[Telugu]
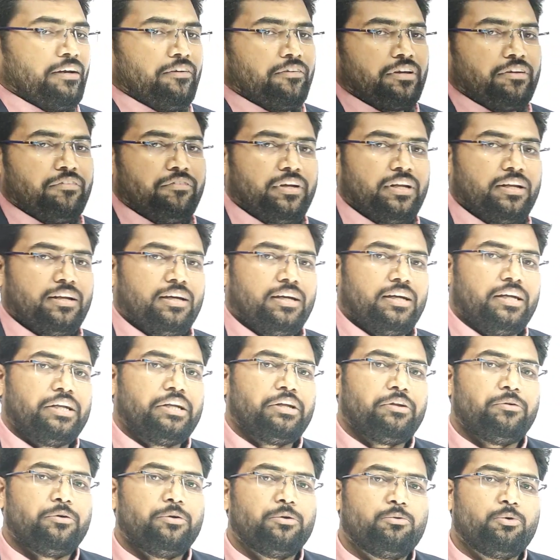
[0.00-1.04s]
ఐ హావ్ గివెన్
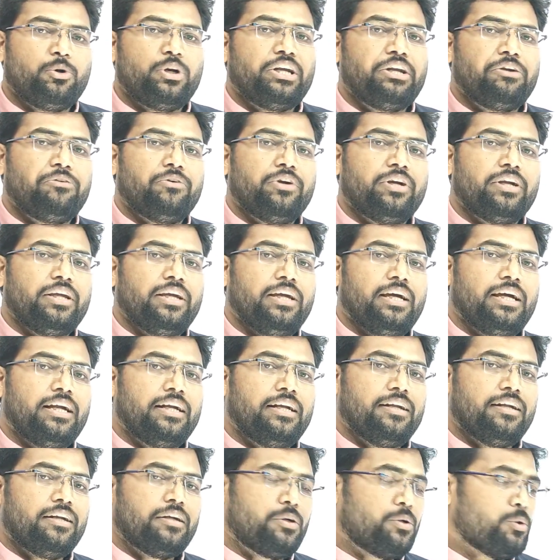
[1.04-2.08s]
ఇంటర్వ్యూ ఇన్ ట్వంటీ ట్వంటీ
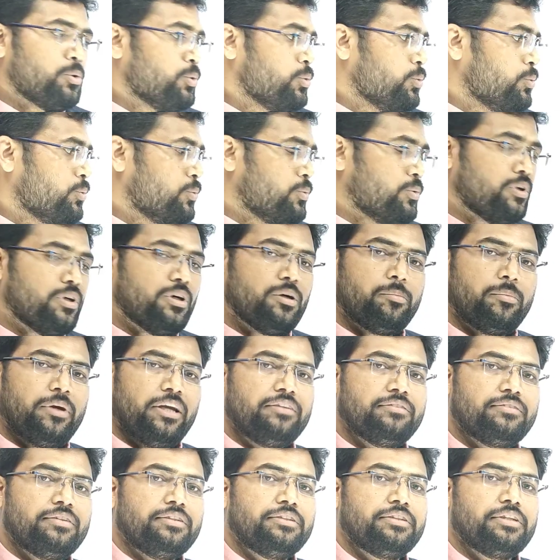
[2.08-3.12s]
అండ్ టూ
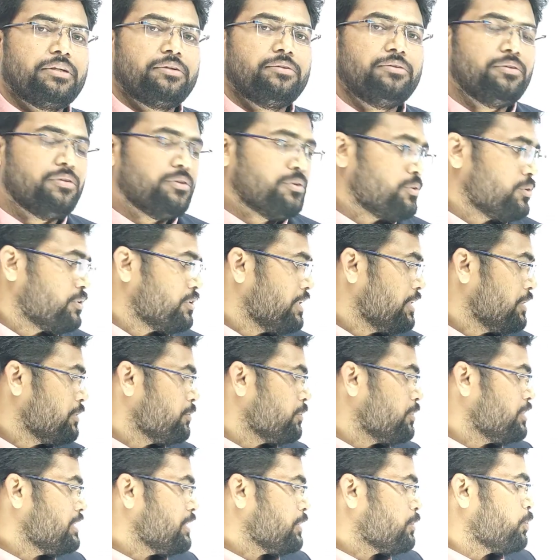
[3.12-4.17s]
మెయిన్స్ ఇచ్చాను సో దీని
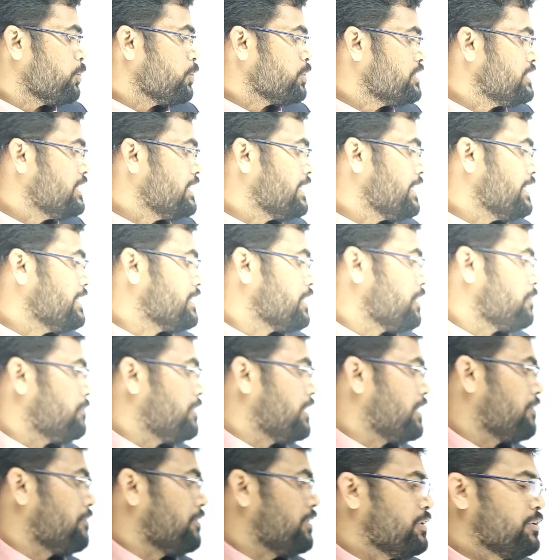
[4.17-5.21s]
గురించి కోర్స్ డీటెయిల్స్
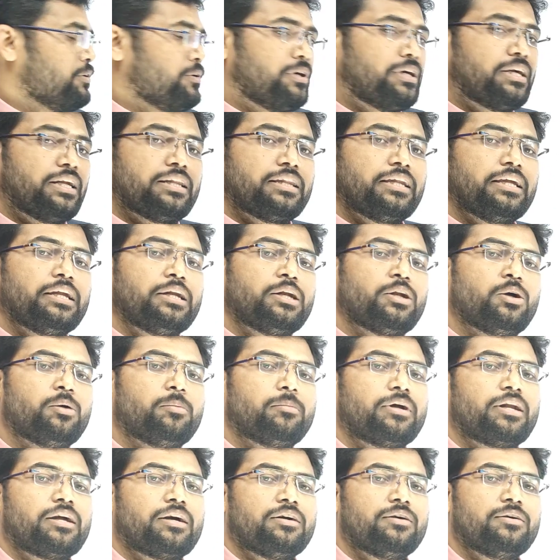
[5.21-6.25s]
అనమాట ఇవి సో అంటే దీంట్లో
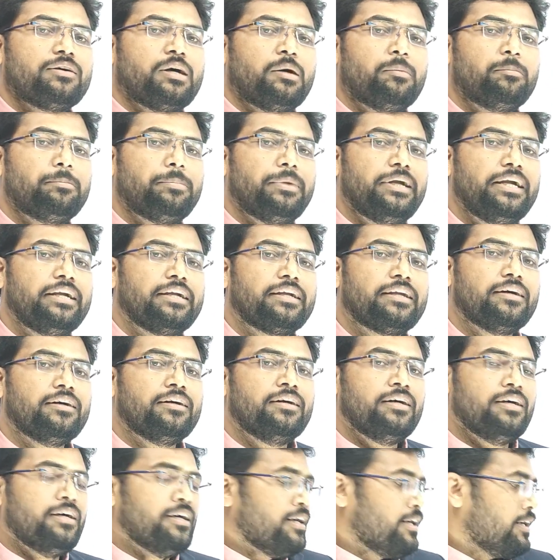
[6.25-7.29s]
మనకు కంప్లీట్
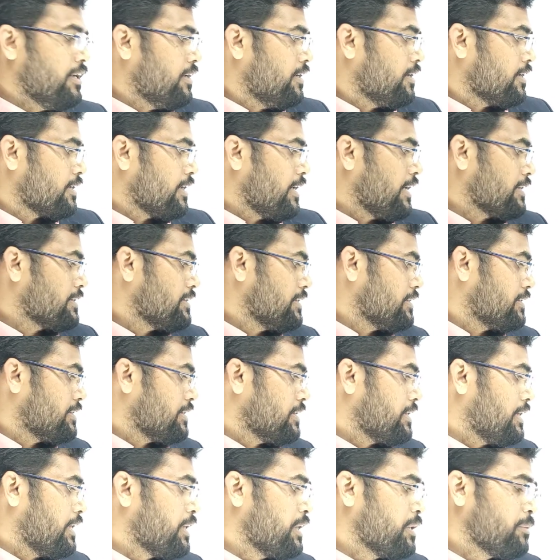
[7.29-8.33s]
క్లాసెస్
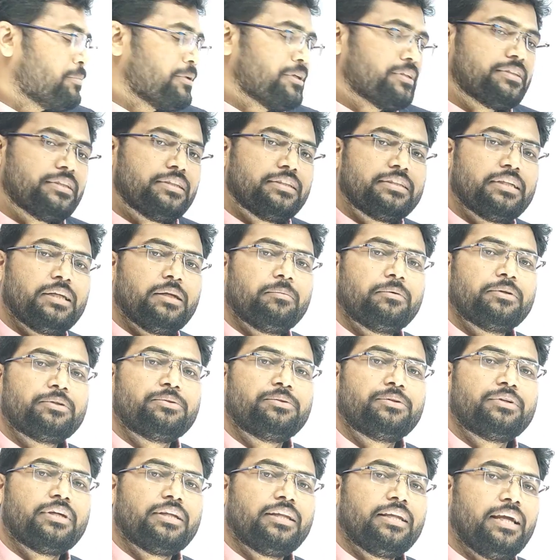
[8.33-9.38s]
హండ్రెడ్ పర్సెంట్ సిలబస్
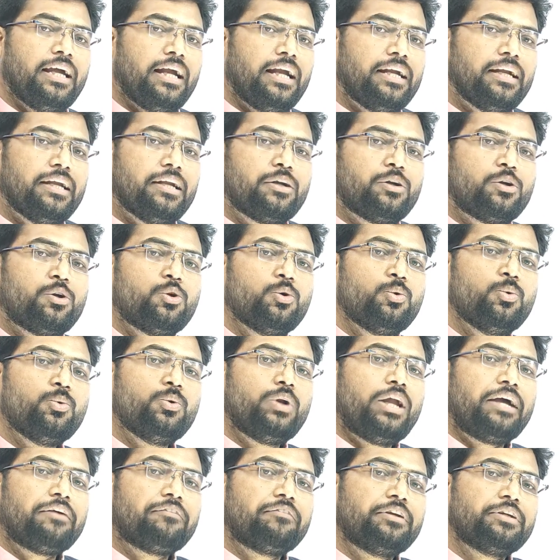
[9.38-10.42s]
ఉంటుంది అండ్ టూ
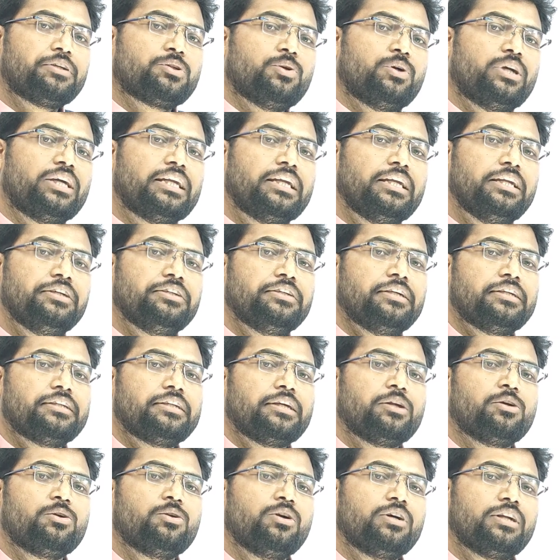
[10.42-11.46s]
లాంగ్వేజ్లో ఇంగ్లీష్
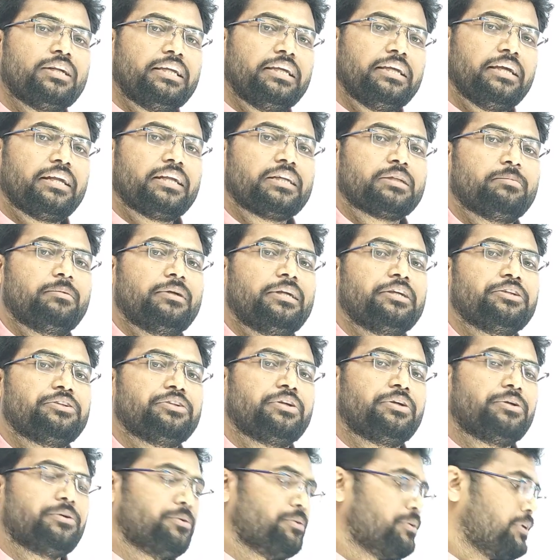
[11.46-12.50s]
అండ్ తెలుగులో క్లియర్
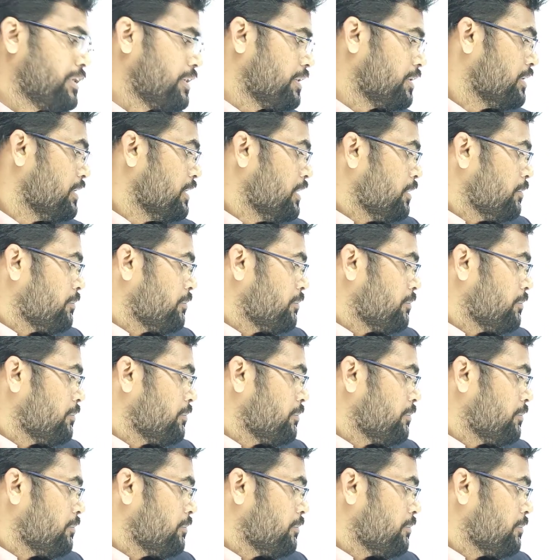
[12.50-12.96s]
ఎక్స్ప్లెనేషన్ అని ఉంటుంది